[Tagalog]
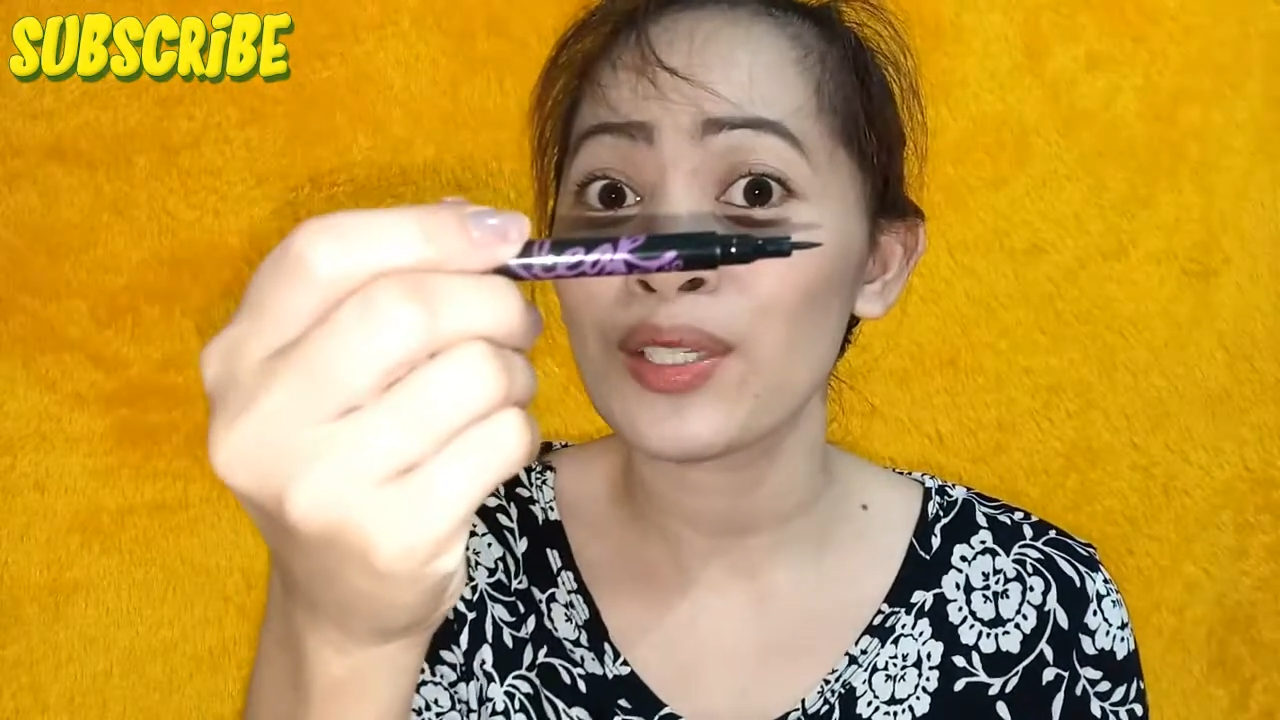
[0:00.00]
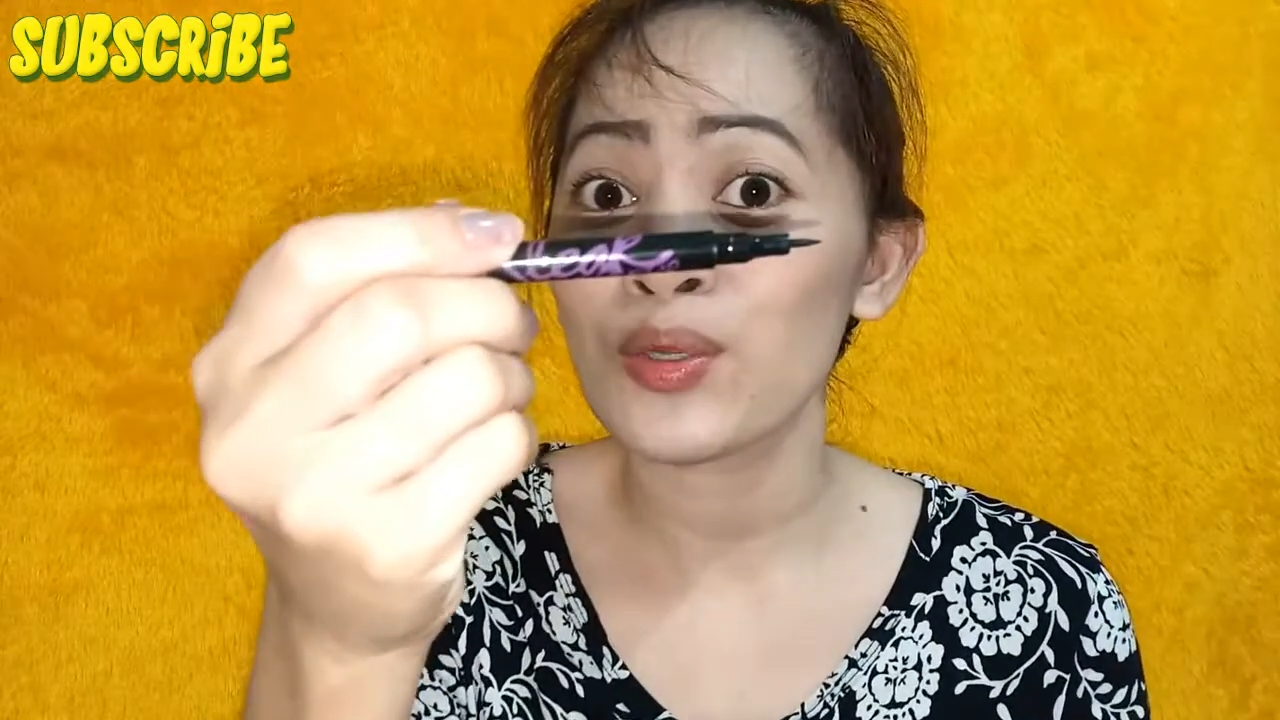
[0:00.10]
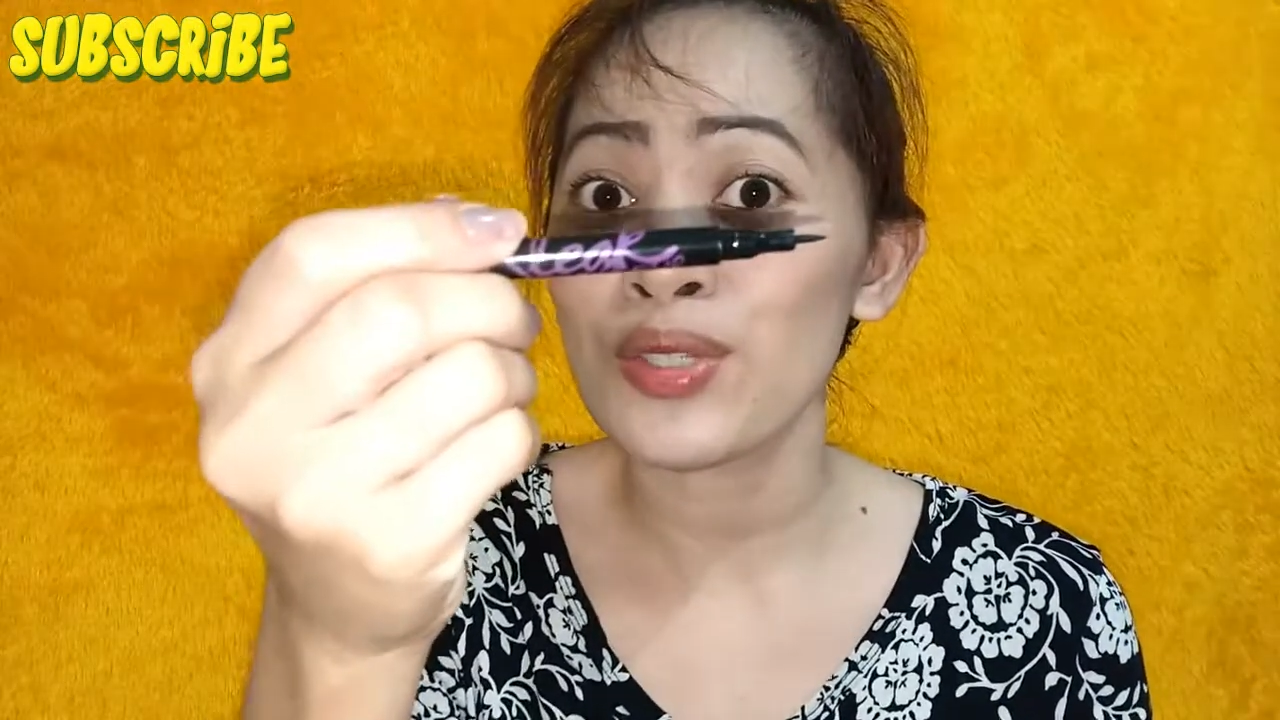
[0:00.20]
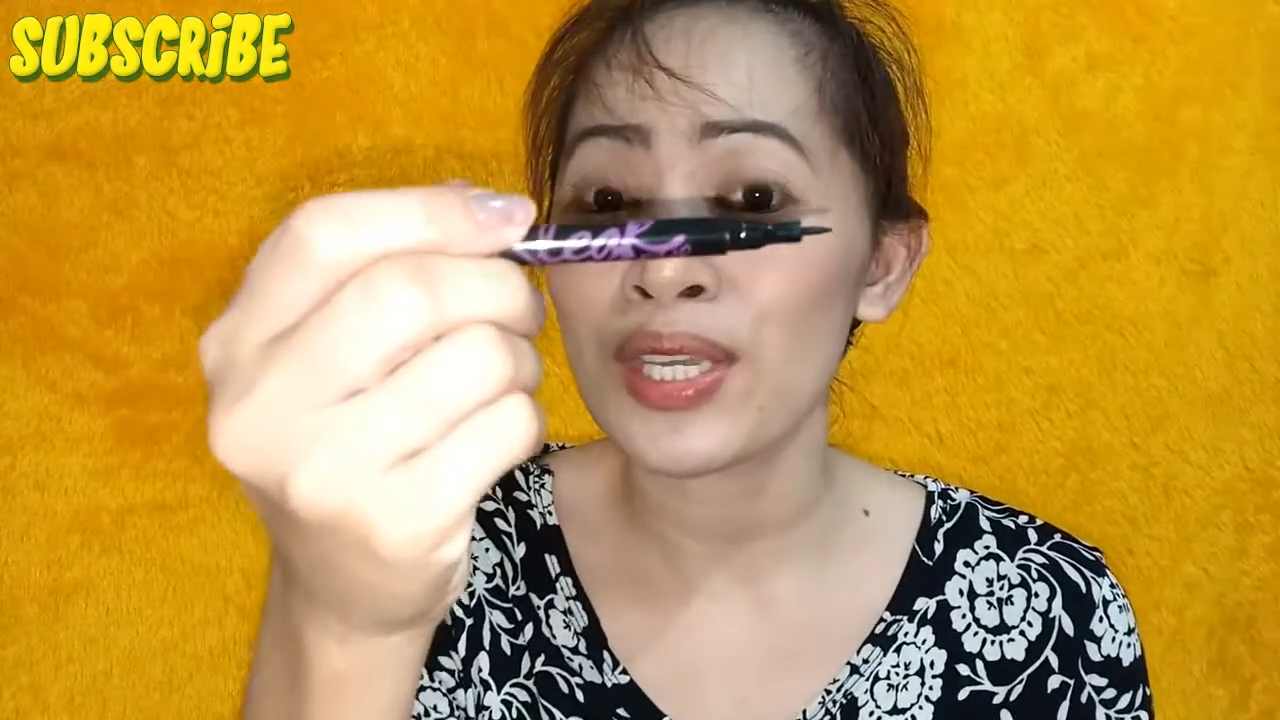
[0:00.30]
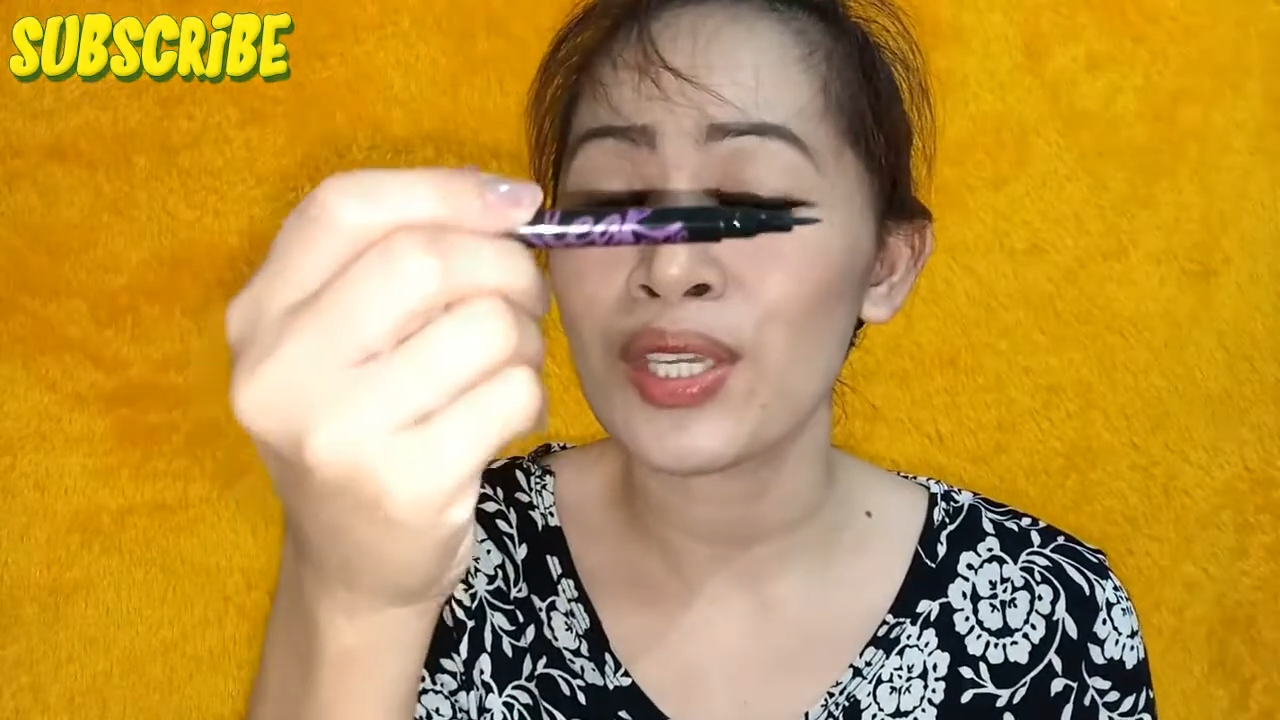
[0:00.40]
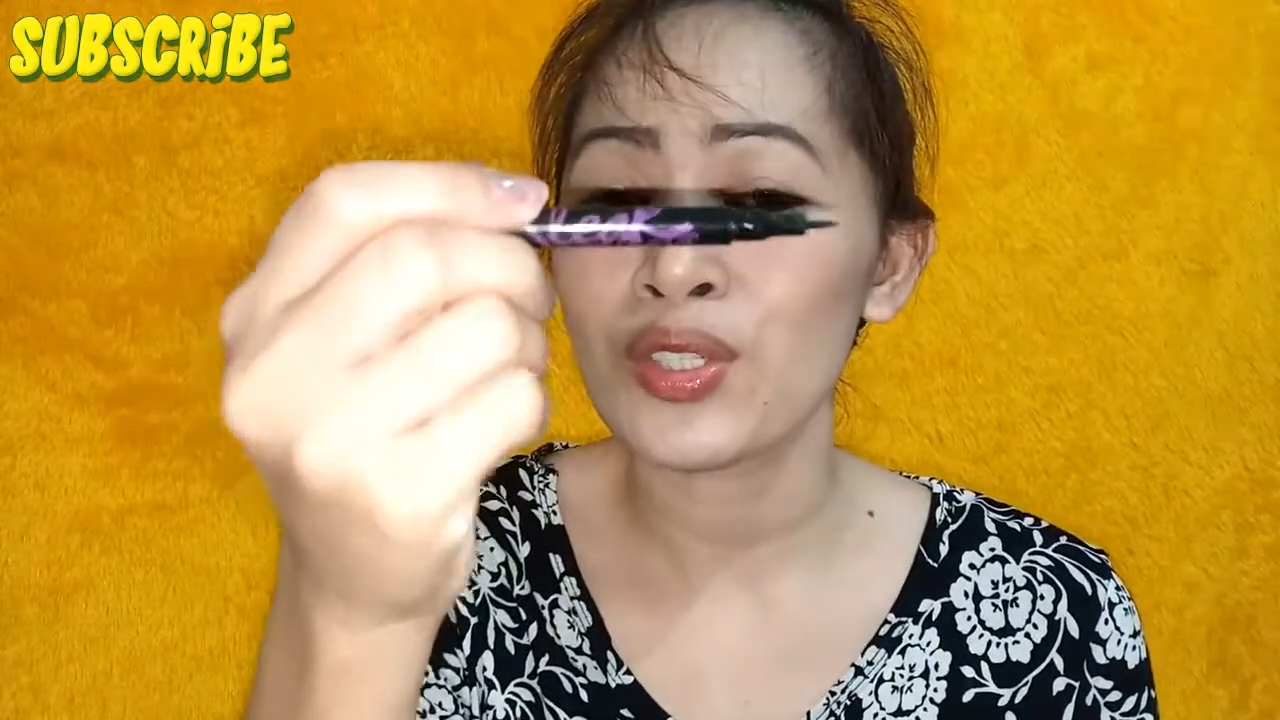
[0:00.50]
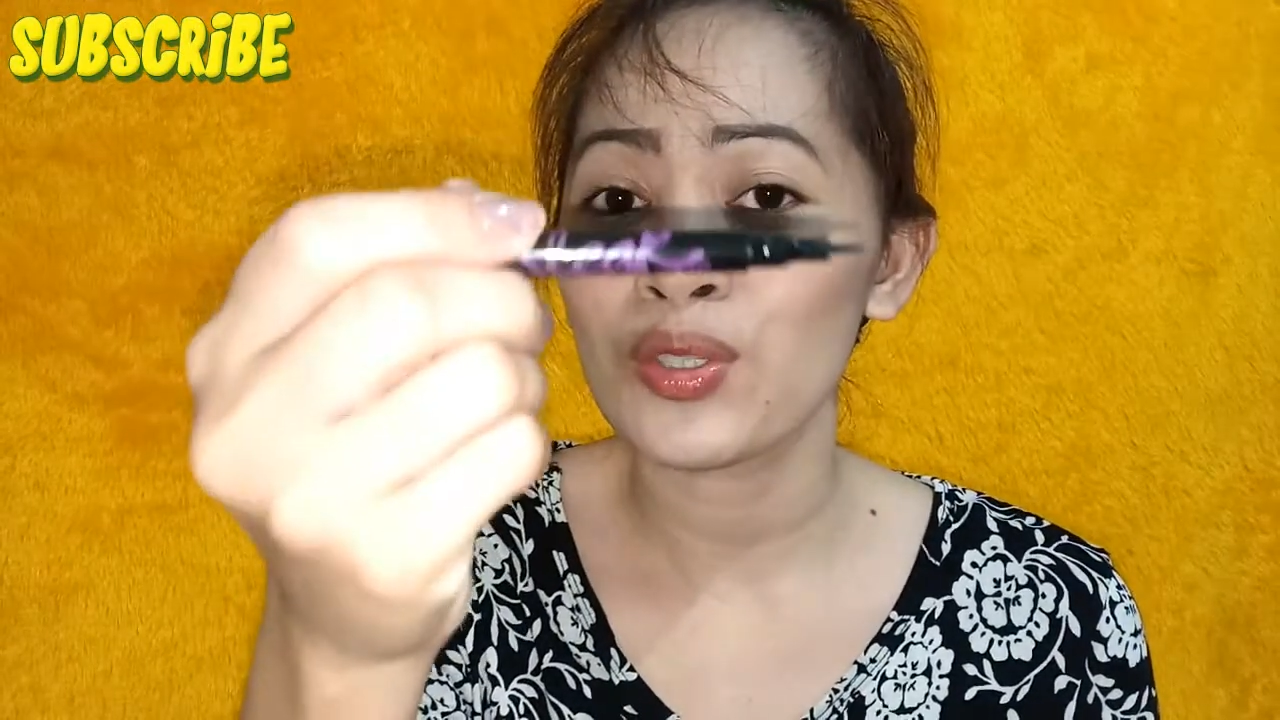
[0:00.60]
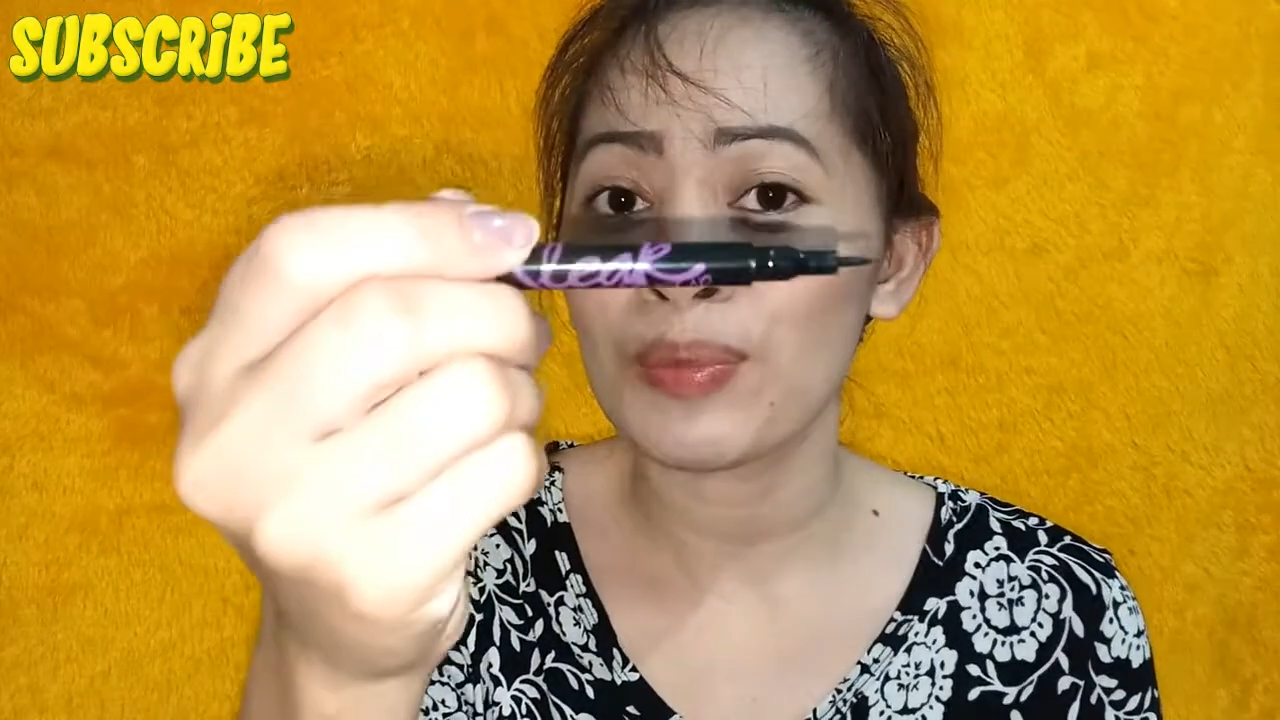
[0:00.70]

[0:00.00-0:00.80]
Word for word: ko sa inyo,